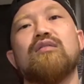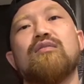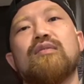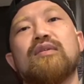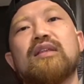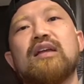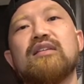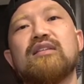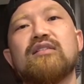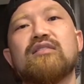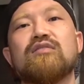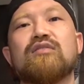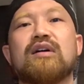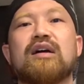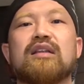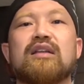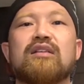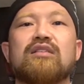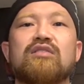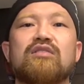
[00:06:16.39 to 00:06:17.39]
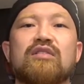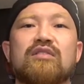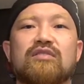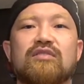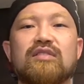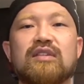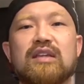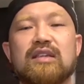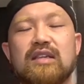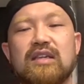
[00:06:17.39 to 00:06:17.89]
私たちの体っていうのは
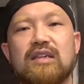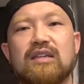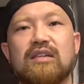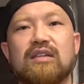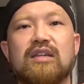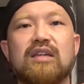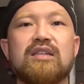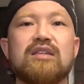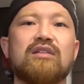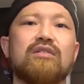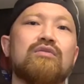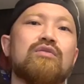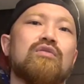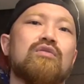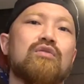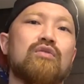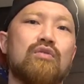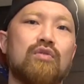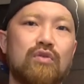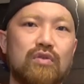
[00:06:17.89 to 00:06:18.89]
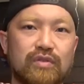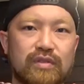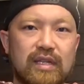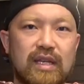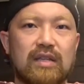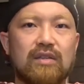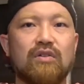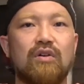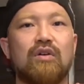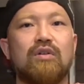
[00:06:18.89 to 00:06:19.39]
常に筋肉の合
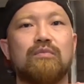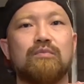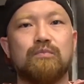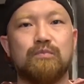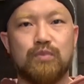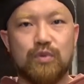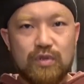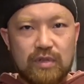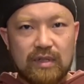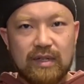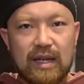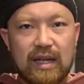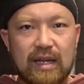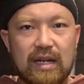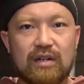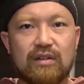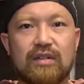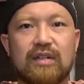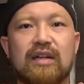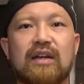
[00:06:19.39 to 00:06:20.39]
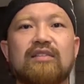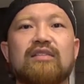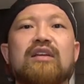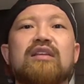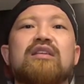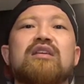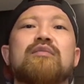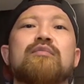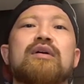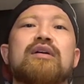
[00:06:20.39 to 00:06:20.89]
成と分解が繰り返さ
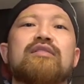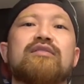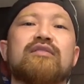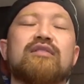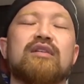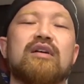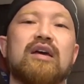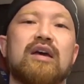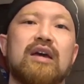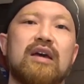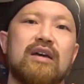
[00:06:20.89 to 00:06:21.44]
れています